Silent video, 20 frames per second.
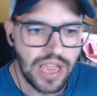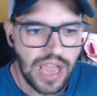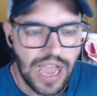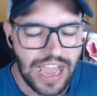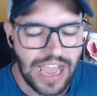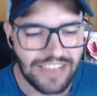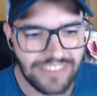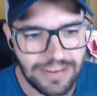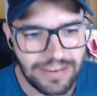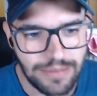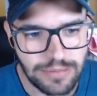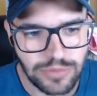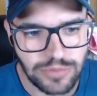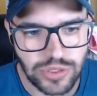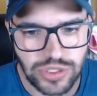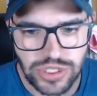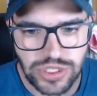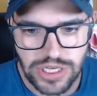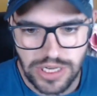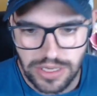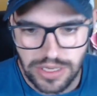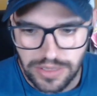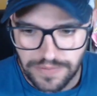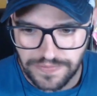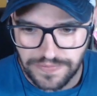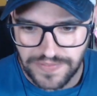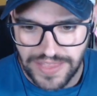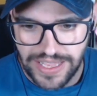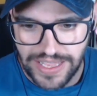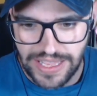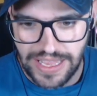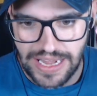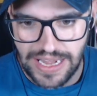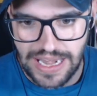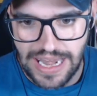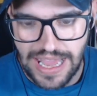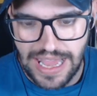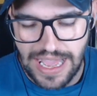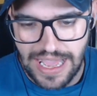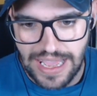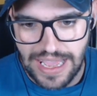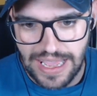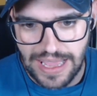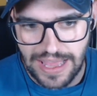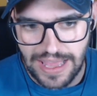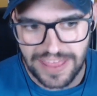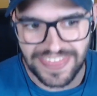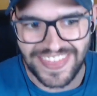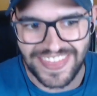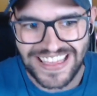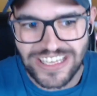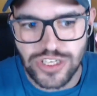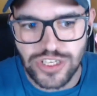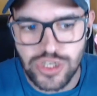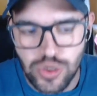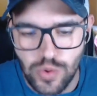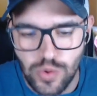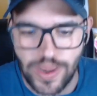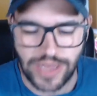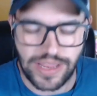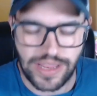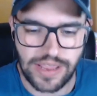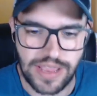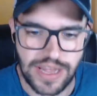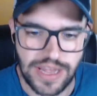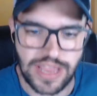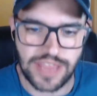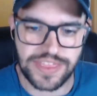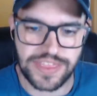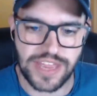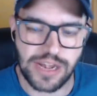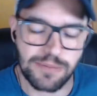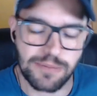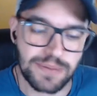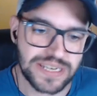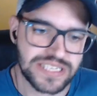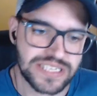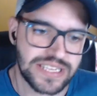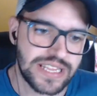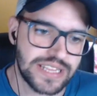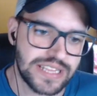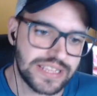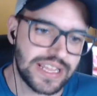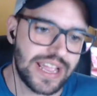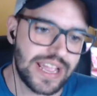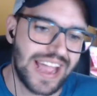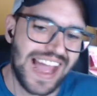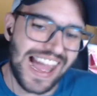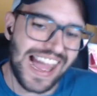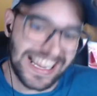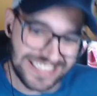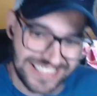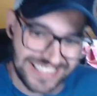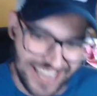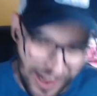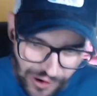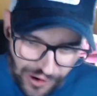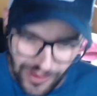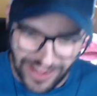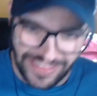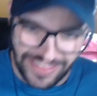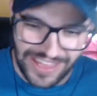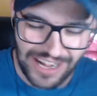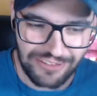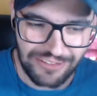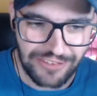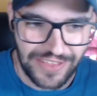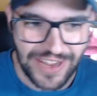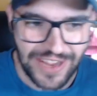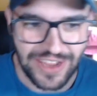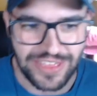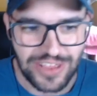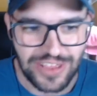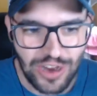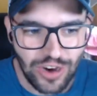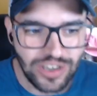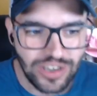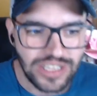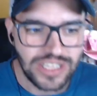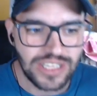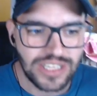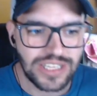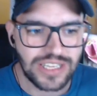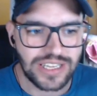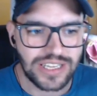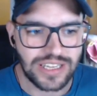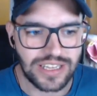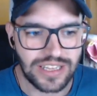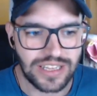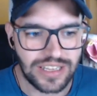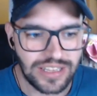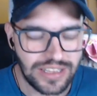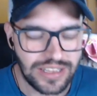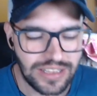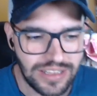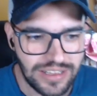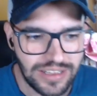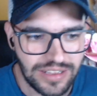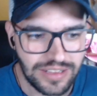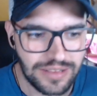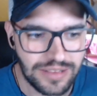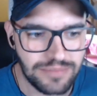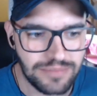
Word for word: hablábamos de la censura que quería hacer el presidente hasta ahora de la Federación eh,